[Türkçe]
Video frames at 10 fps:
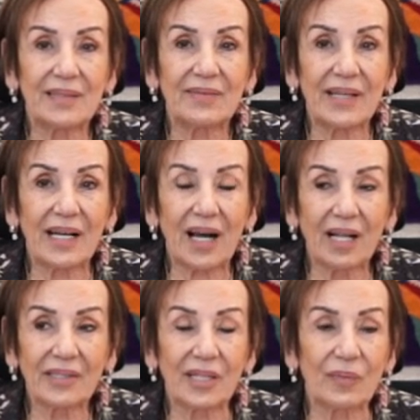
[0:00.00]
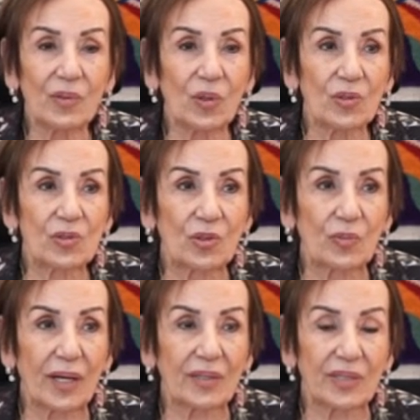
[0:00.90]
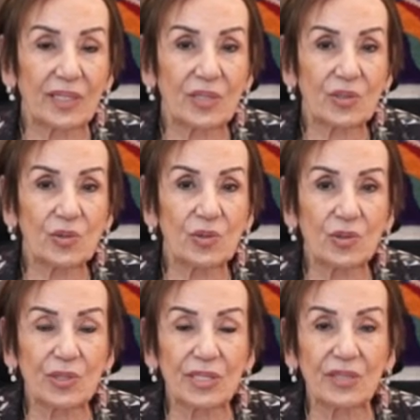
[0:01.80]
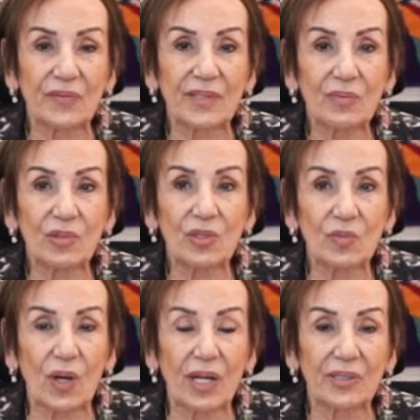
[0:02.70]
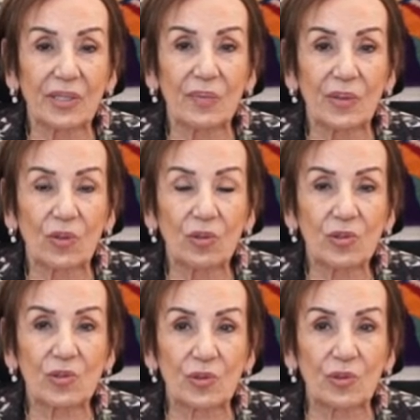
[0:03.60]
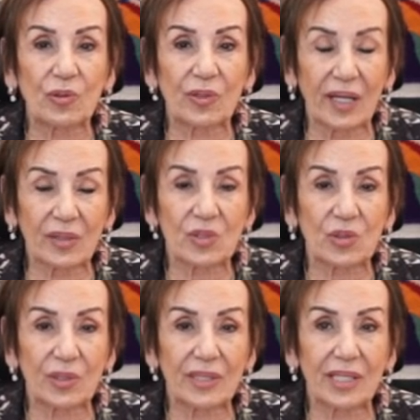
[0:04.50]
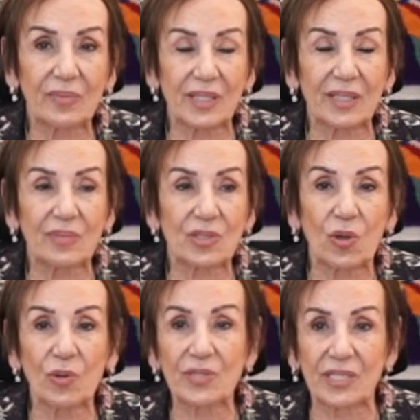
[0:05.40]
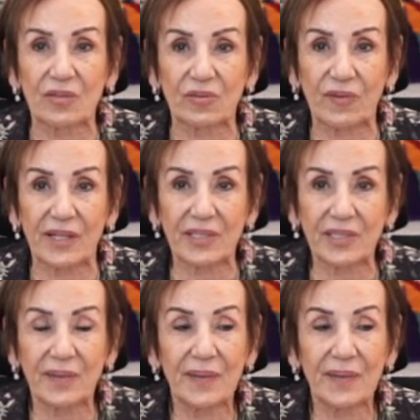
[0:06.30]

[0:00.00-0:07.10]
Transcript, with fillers: ve altyapıyı oluşturmaktayız. Üçüncü sınıfta bütün bu altyapılar oluşturulduktan sonra tabii ki bir son sınıf var.